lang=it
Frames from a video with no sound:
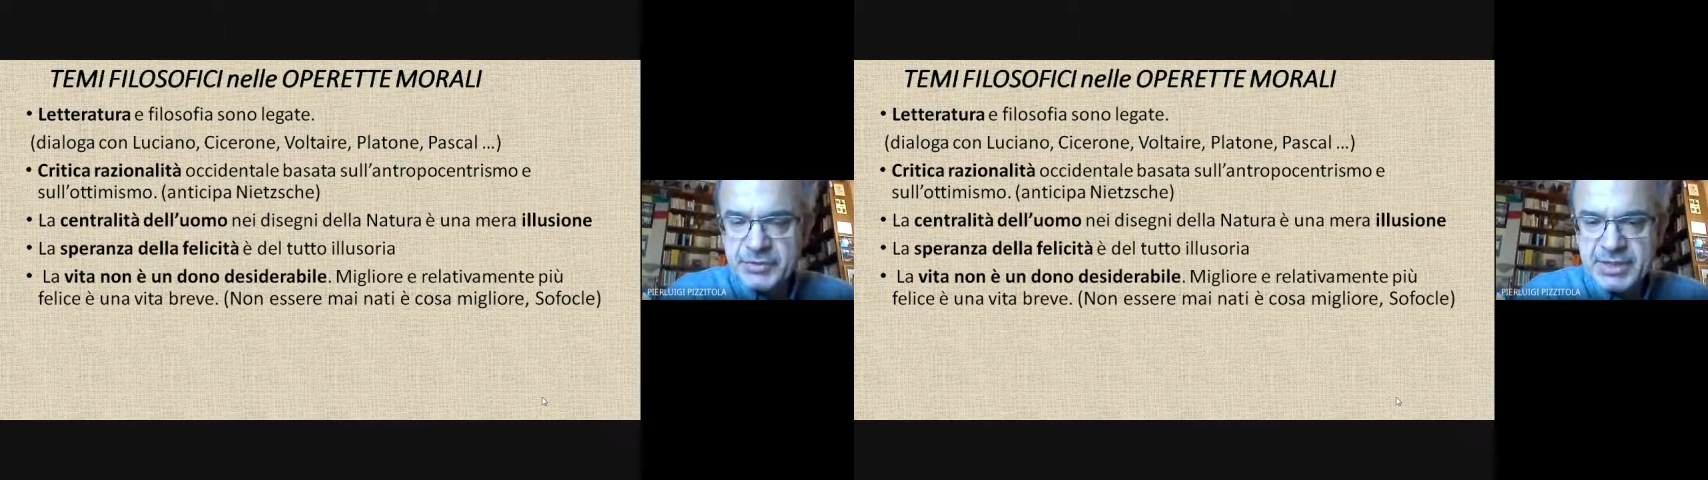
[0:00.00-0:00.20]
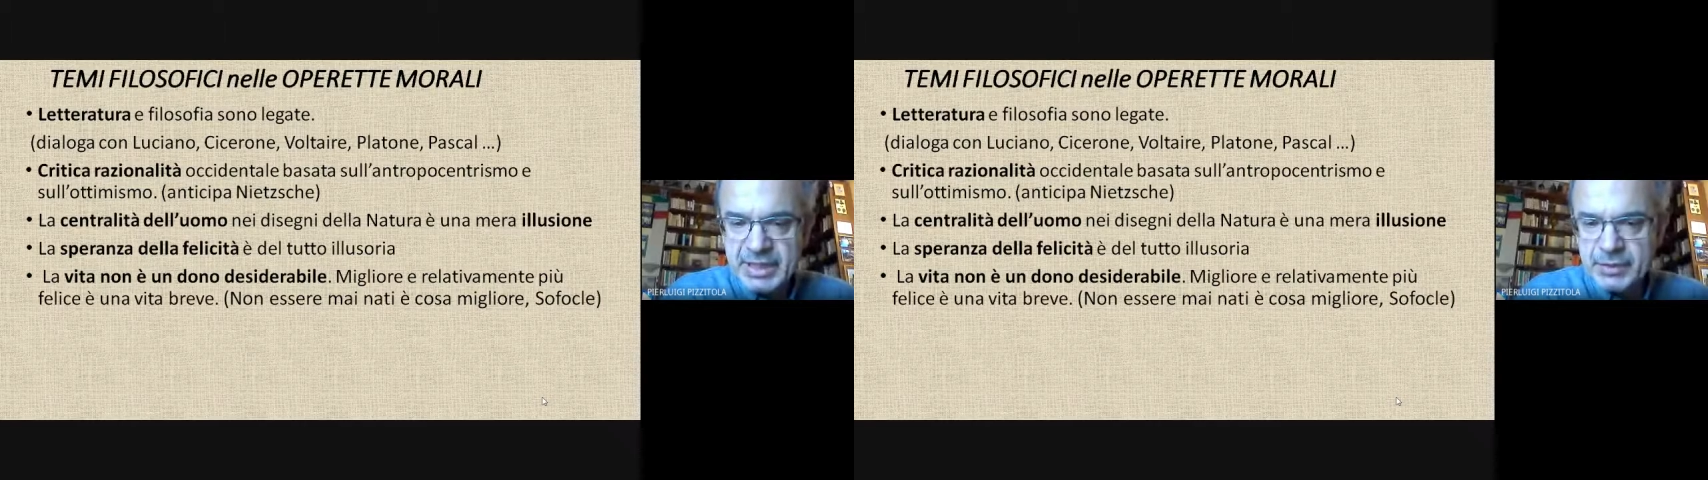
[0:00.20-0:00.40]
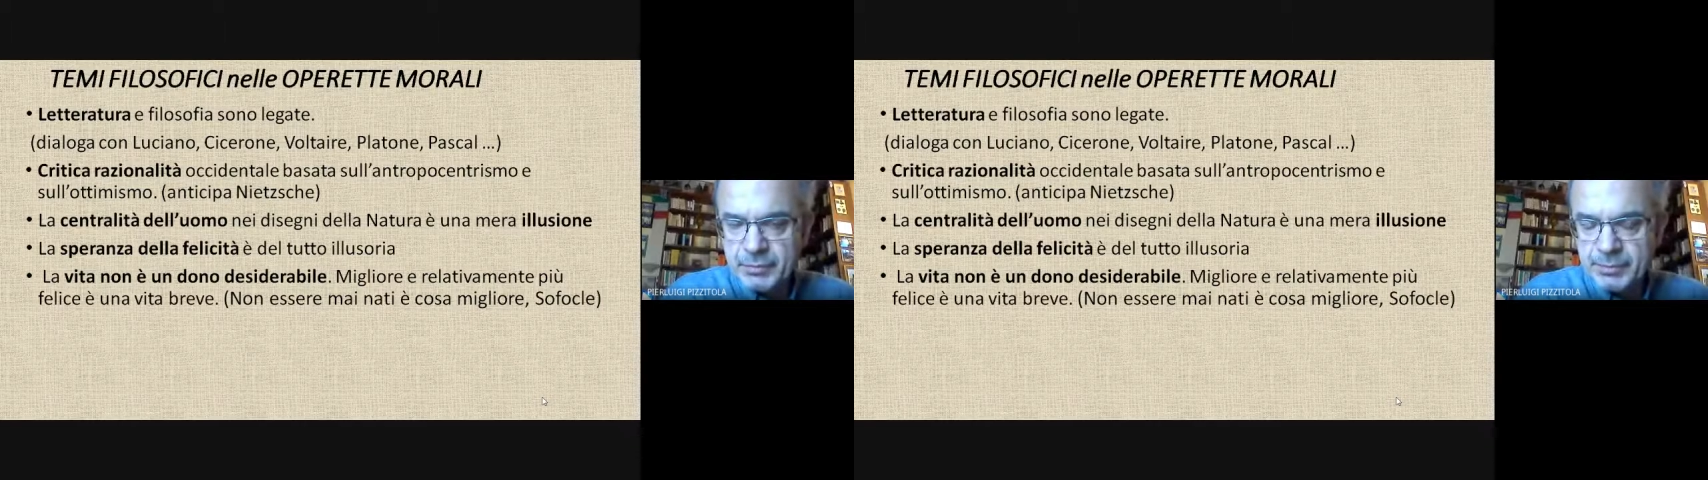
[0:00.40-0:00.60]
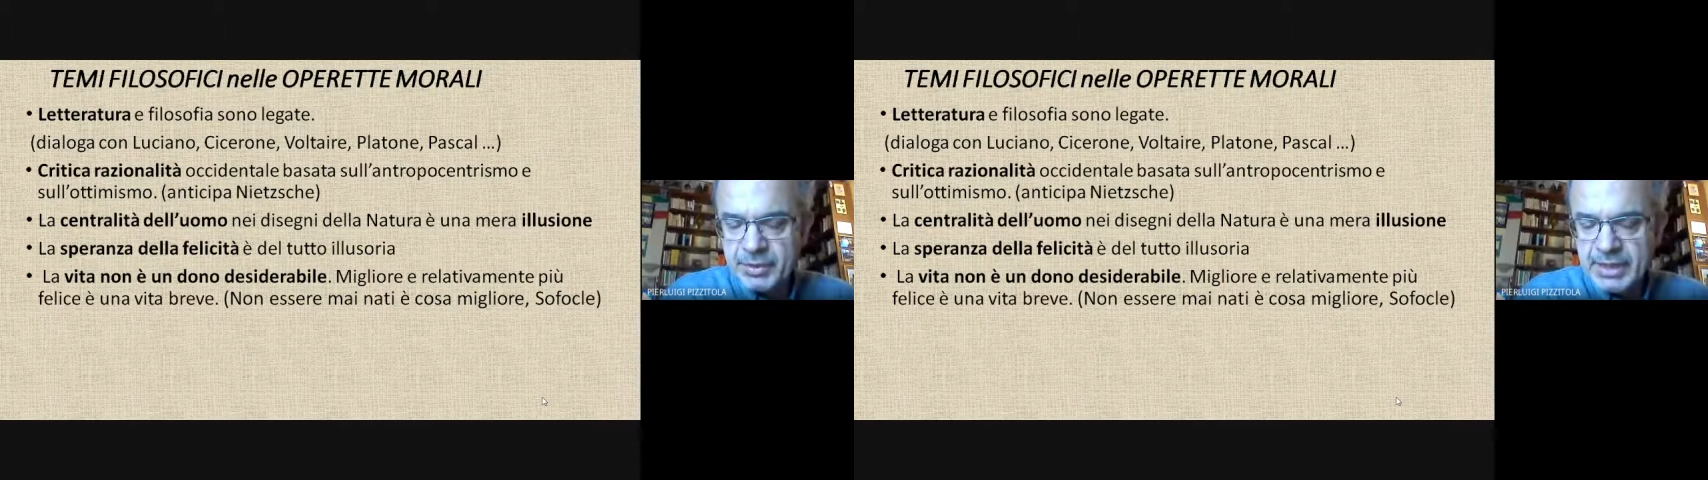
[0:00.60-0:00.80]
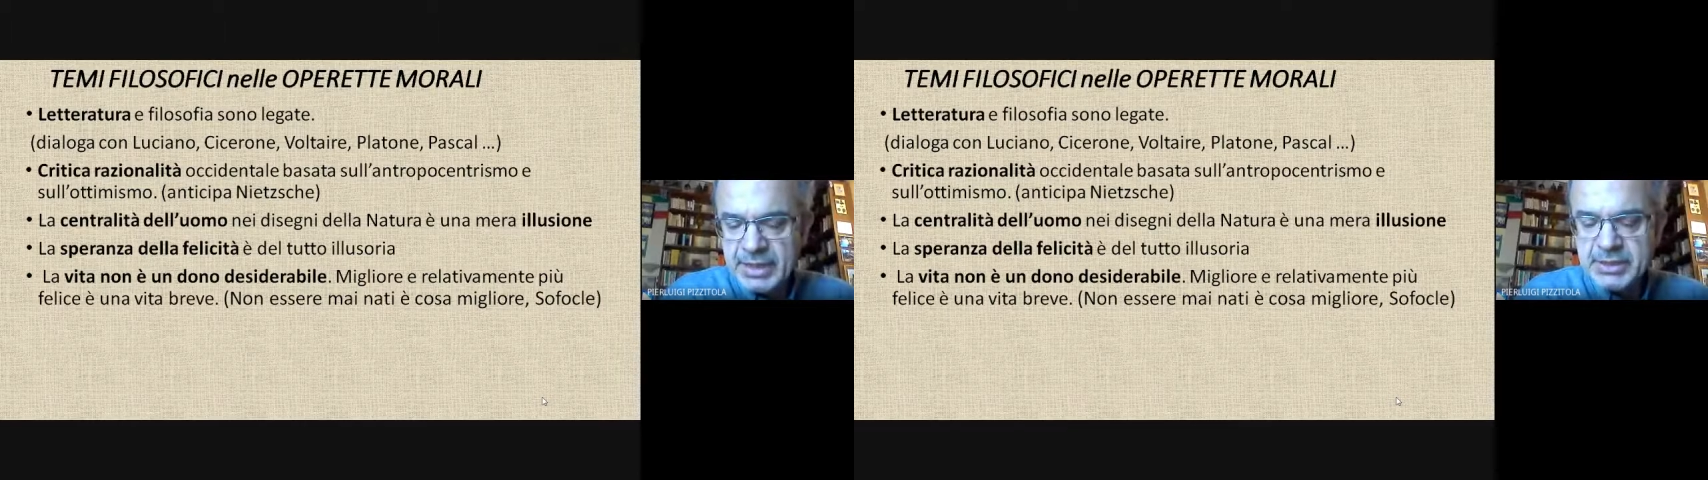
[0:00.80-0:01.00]
saranno
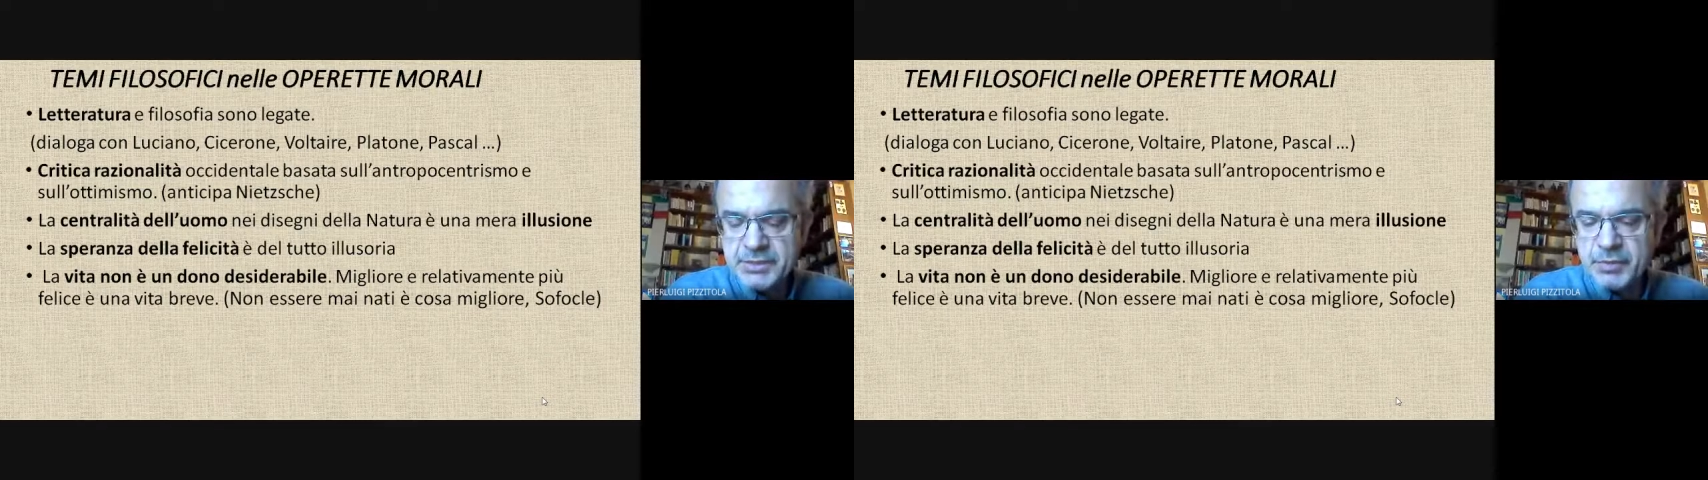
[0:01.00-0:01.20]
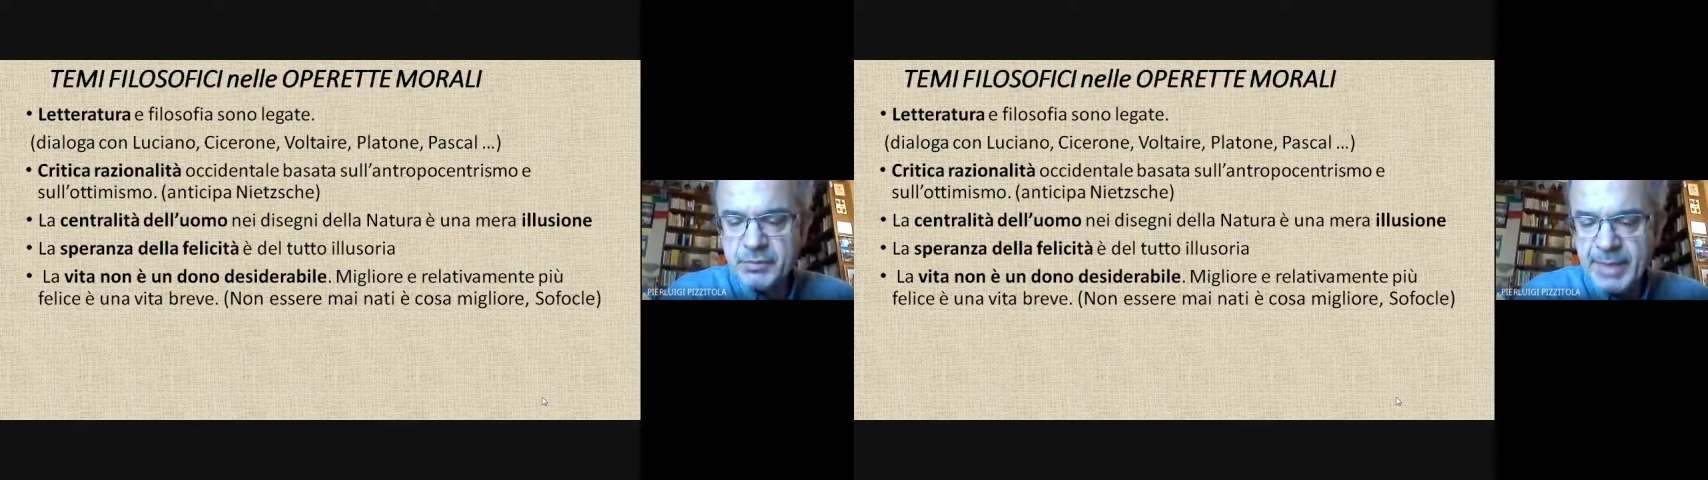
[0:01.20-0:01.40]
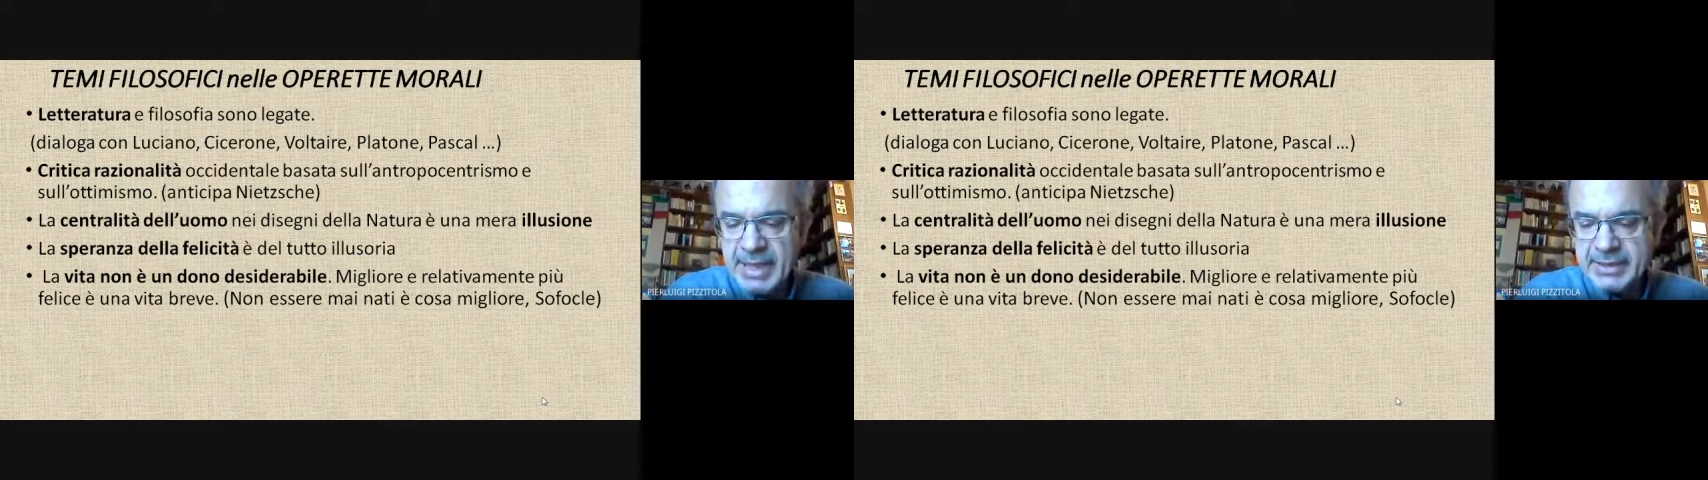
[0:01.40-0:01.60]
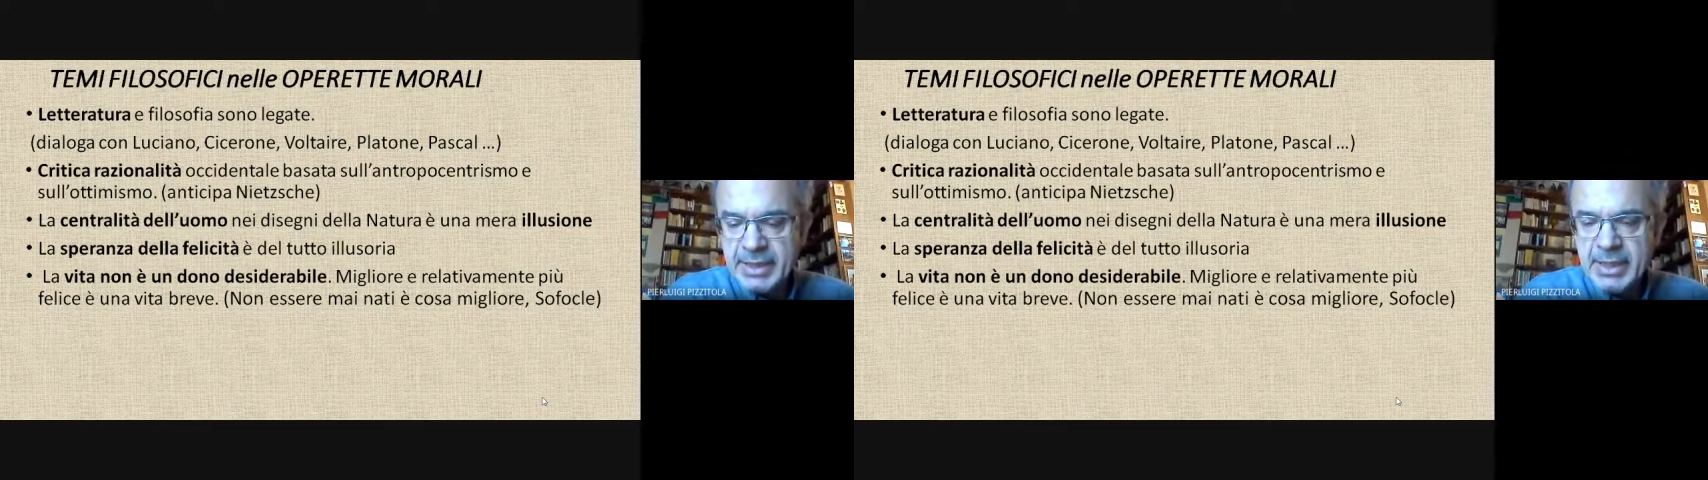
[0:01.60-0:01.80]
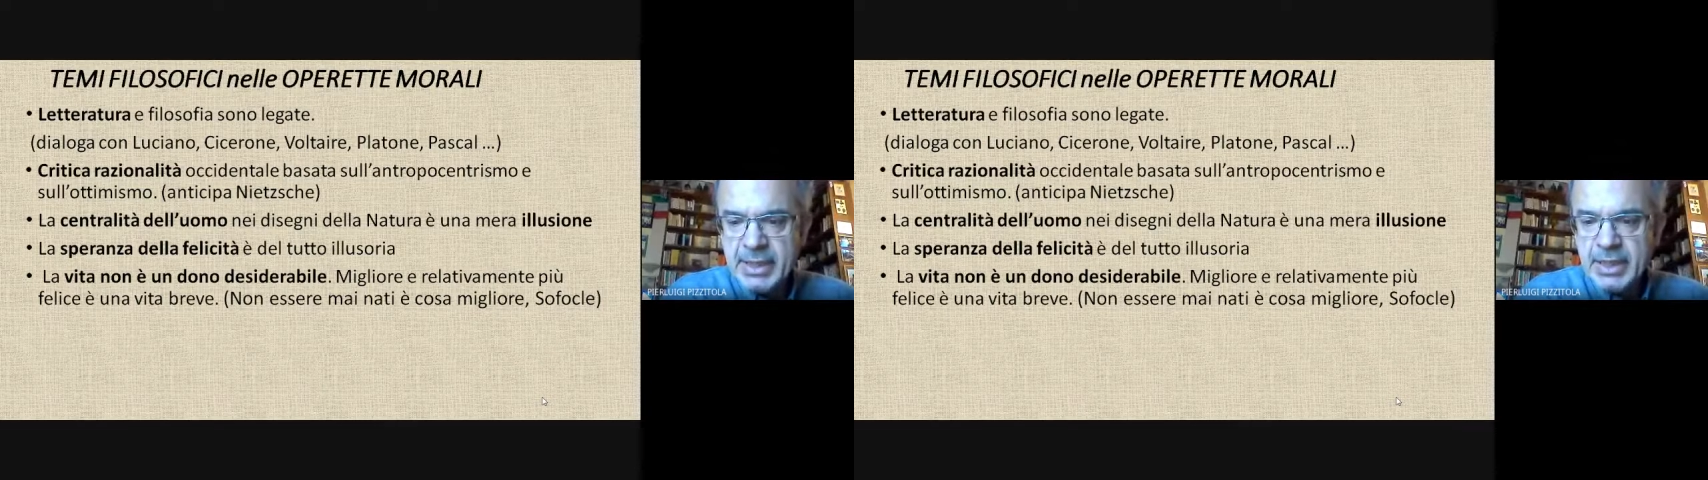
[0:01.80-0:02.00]
importanti e sviluppate,